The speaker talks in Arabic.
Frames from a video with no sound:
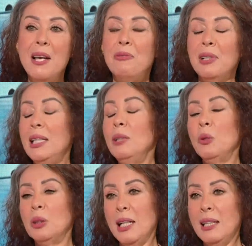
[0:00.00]
فدي
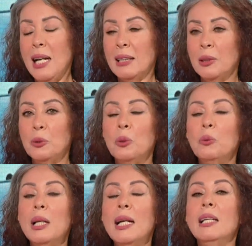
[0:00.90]
نقطه هنا هتدخل
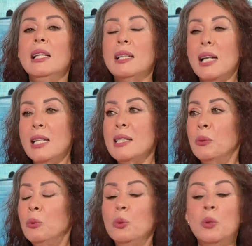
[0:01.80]
ولكن اللي انا عايزه
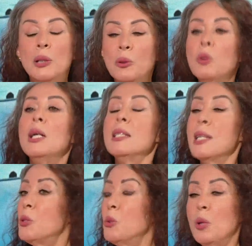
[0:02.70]
اقوله انه
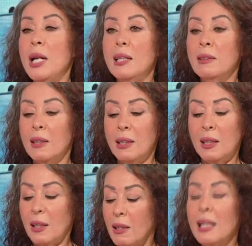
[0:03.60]
اذا الزوجين
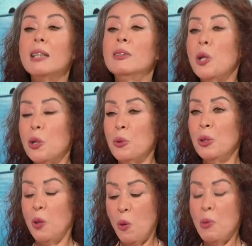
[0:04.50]
اختاروا
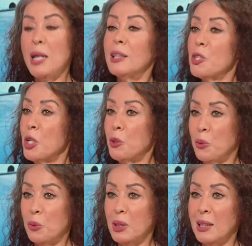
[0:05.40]
ان هم
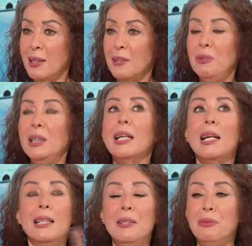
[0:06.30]
يتشاركوا في
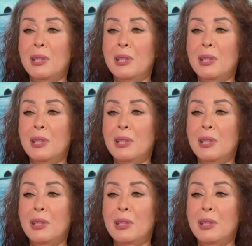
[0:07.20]
تكاليف